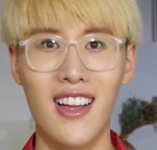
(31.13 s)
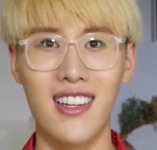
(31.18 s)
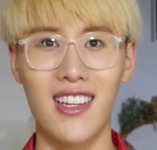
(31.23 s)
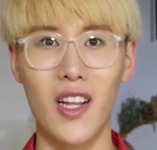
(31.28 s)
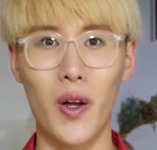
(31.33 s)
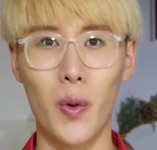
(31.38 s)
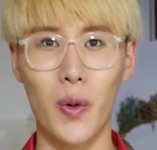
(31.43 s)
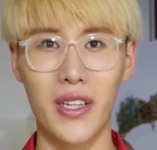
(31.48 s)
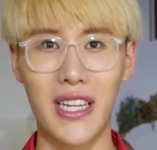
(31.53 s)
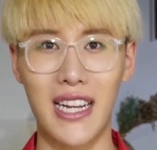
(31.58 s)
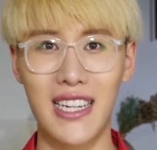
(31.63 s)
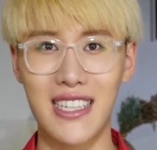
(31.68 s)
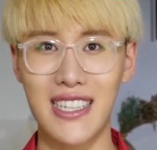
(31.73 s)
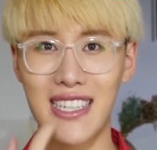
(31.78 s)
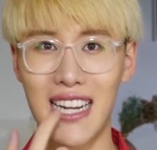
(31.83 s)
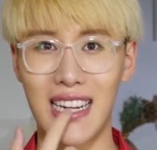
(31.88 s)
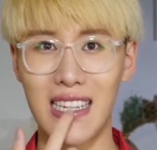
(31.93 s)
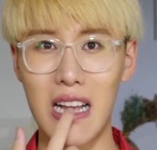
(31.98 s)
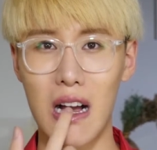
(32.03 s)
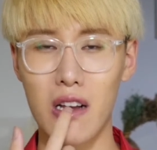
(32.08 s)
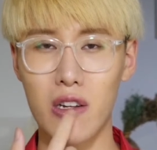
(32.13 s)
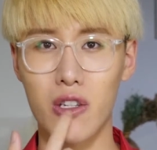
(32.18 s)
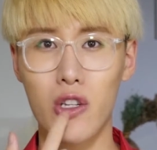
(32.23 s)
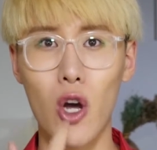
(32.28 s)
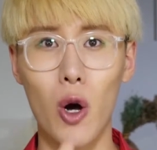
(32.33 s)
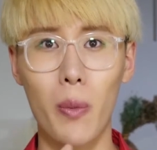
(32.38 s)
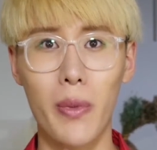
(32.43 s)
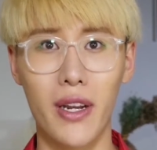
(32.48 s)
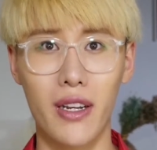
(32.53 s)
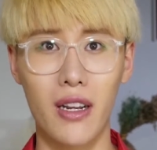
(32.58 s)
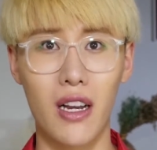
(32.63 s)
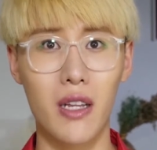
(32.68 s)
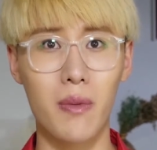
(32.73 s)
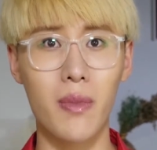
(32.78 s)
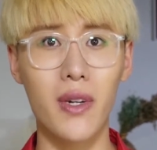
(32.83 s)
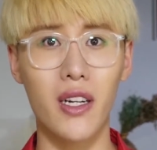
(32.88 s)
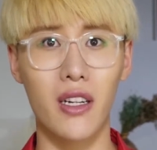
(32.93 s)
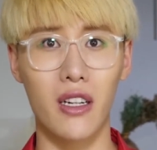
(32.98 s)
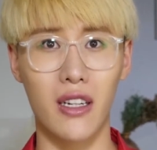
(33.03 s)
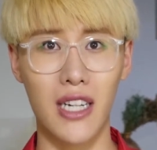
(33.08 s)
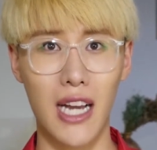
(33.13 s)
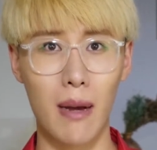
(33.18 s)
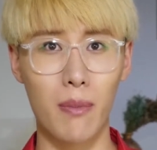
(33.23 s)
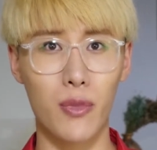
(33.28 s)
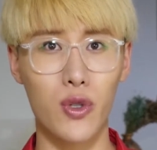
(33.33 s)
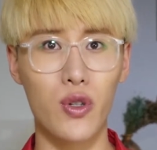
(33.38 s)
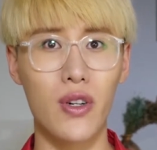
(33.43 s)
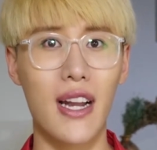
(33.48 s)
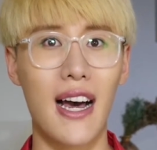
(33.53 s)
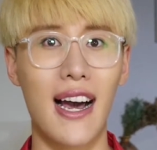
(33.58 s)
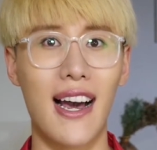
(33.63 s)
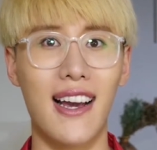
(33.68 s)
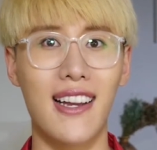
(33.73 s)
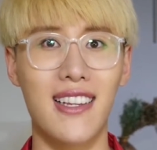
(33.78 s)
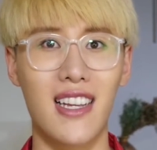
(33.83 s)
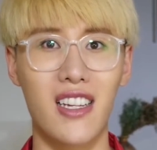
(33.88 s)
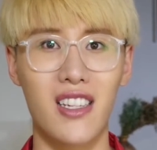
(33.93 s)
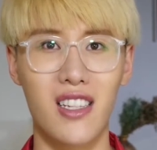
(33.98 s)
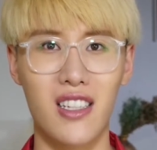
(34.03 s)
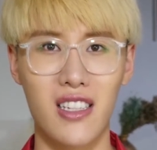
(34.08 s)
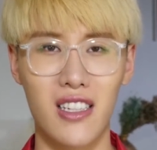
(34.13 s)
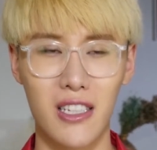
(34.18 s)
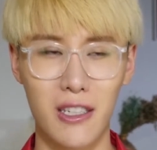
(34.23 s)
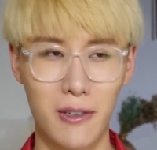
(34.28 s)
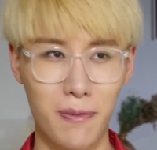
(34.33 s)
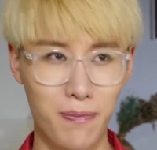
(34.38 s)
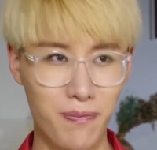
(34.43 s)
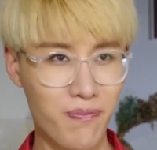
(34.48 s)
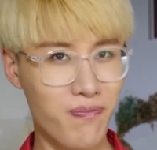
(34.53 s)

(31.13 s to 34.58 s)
那我戴这个牙套是透明的，你们可能看不出来，但是